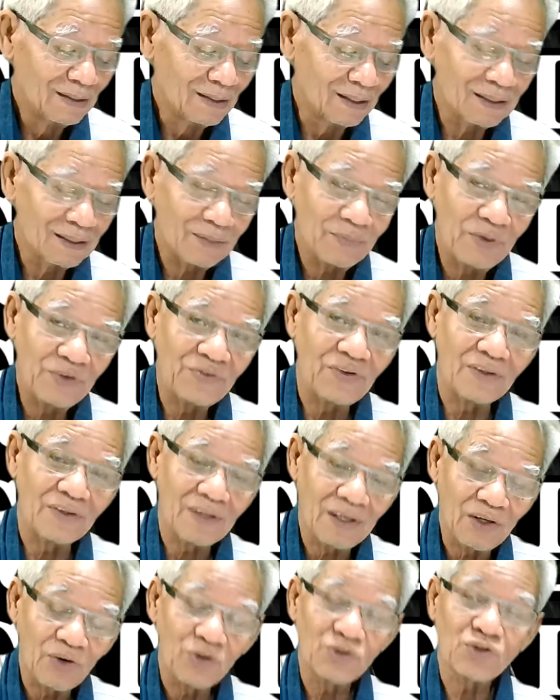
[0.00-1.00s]
ทันไม่มีสิท
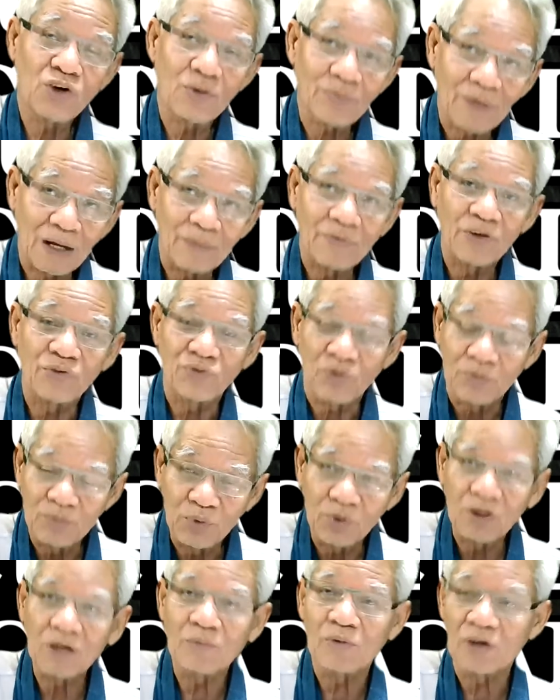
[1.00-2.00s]
ธิโดยชอบธรรมอย่างสม
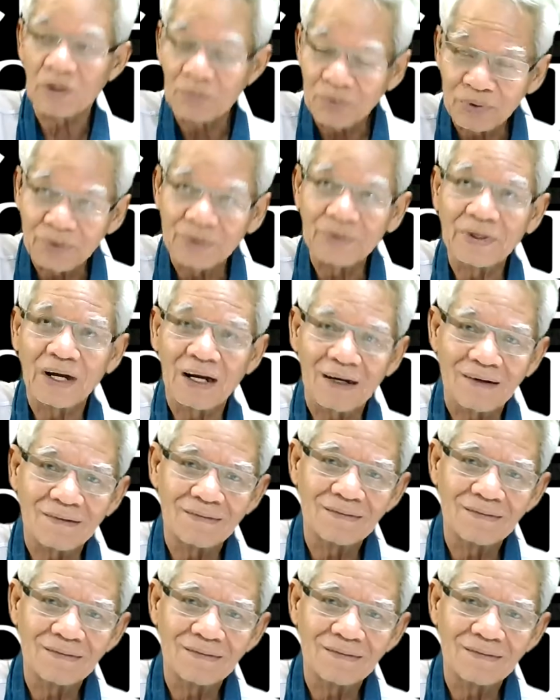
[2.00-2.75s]
บูรณ์และบริบูรณ์เลย